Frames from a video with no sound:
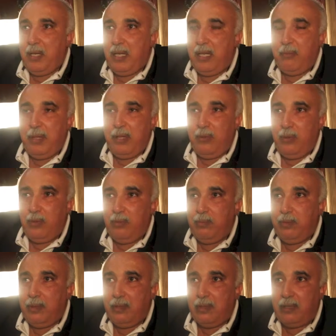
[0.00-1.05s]
ماهر
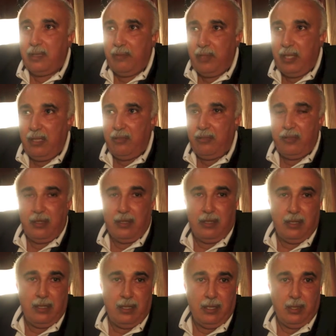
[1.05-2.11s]
مذيوب كيف كيف
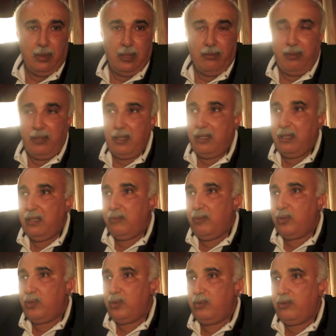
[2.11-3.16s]
آه، اللي هو في آه،
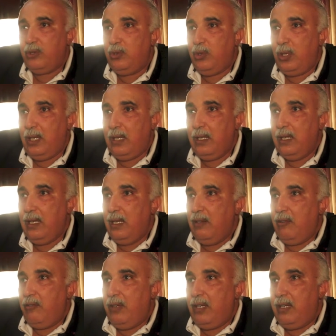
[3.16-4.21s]
موجود في الدوحه
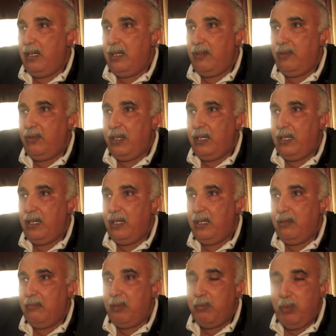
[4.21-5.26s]

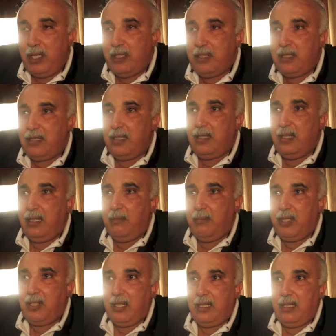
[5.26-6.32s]
فمباشر زاد
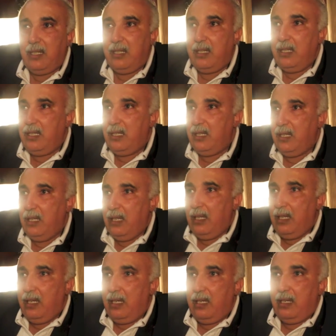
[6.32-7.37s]
المشاكل هذيا
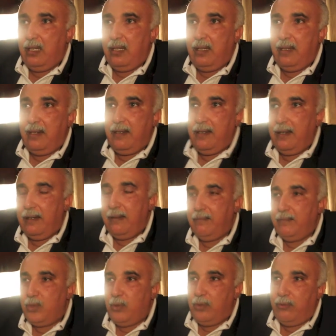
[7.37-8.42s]
آه،
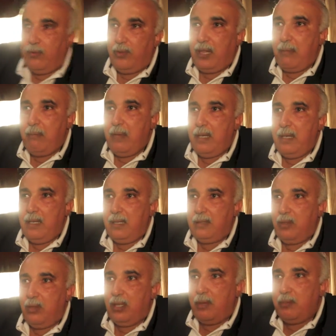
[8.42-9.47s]
شوف ثم
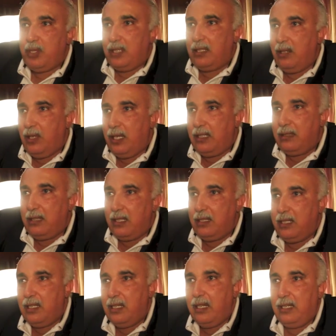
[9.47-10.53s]
تو مش نحكيو على
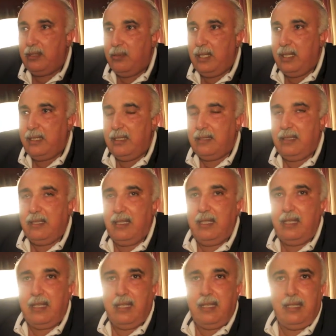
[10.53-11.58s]
التاشيرات ولا حكايات كي
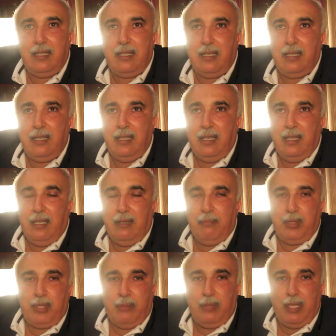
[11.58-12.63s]
هذيك هذيك
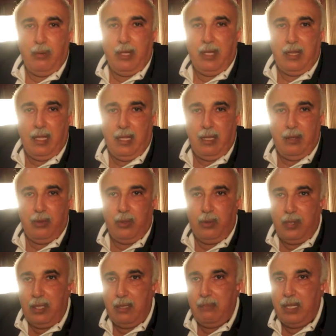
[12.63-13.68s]
باش تبدا واضحه
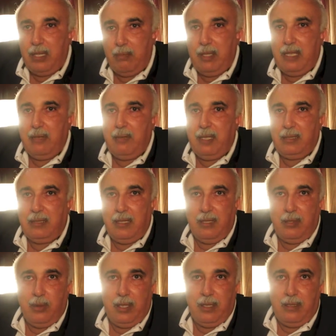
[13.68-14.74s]
وهنا ماذا بيا معناتها
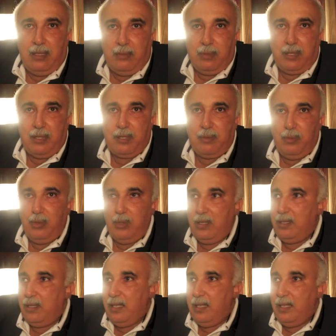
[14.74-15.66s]
الاخوان اللي باش يسمعوا